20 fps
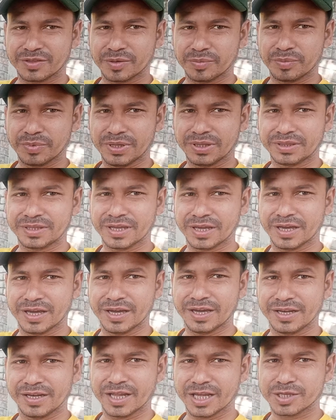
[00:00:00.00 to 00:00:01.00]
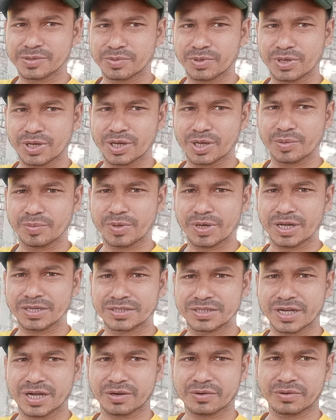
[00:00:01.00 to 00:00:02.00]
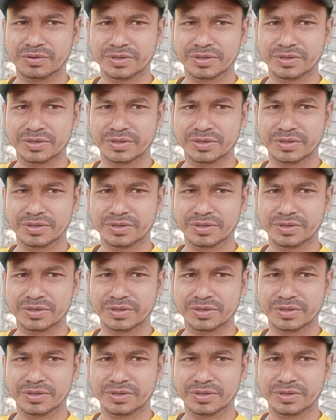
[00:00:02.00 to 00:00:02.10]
तो मिलते हैं नेक्स्ट ब्लॉग में अच्छा